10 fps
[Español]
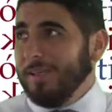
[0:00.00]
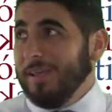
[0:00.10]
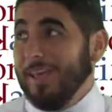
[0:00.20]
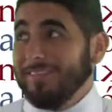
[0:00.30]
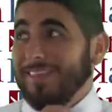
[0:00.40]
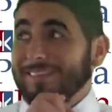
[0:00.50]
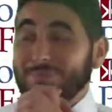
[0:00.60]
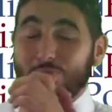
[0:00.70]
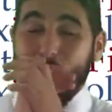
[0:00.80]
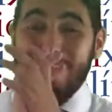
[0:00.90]
Esta
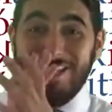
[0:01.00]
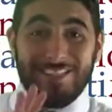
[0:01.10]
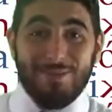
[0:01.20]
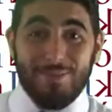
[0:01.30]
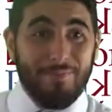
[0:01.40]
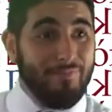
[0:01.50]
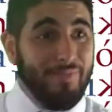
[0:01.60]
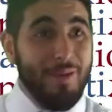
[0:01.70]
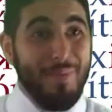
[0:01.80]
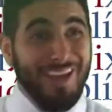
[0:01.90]
es buenísima.
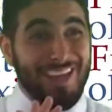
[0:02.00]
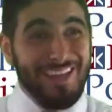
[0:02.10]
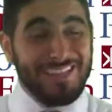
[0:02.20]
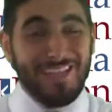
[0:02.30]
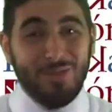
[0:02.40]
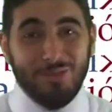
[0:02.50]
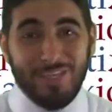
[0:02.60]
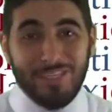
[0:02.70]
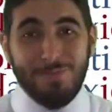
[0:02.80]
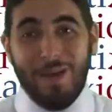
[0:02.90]
Imagínense que
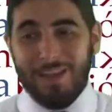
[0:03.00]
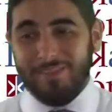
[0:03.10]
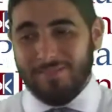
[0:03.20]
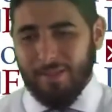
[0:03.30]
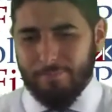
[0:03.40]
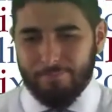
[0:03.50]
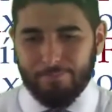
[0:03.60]
usted es panista.